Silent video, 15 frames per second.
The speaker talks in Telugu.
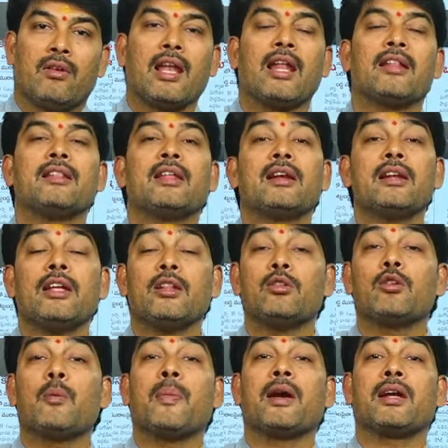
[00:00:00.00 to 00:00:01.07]
వాళ్ళందరినీ
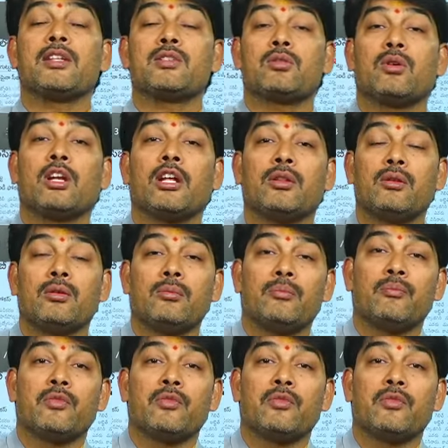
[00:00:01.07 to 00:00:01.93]
ఎందుకు పట్టించుకోలేదు